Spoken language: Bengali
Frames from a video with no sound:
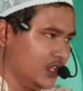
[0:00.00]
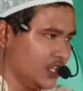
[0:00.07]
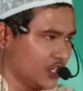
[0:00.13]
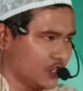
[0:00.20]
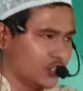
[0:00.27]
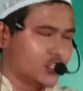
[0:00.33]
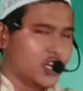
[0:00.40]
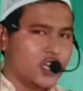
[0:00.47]

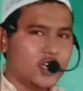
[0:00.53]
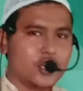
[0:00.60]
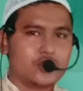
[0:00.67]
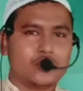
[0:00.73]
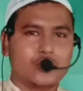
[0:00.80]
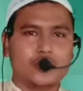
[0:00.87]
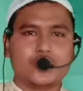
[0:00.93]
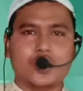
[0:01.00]
একথায়
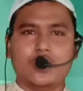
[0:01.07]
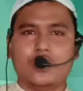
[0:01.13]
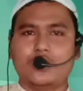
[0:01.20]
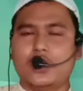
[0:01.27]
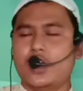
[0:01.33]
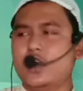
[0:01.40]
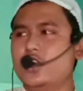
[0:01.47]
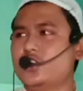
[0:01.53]
রাসুল
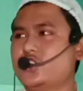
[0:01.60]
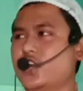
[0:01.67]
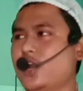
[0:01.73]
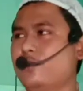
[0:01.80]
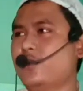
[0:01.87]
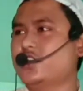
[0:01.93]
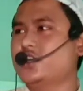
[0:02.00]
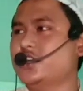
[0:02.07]
সাল্লাহ আলি
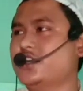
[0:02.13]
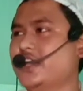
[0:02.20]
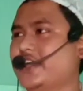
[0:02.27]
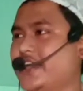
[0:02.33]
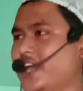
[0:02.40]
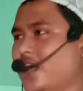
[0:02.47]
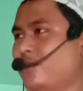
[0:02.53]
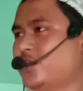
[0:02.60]
সাল্লাম বলছেন যে
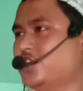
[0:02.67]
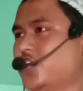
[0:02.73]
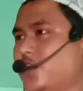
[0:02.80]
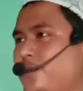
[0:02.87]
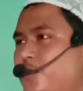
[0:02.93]
কেয়ামতের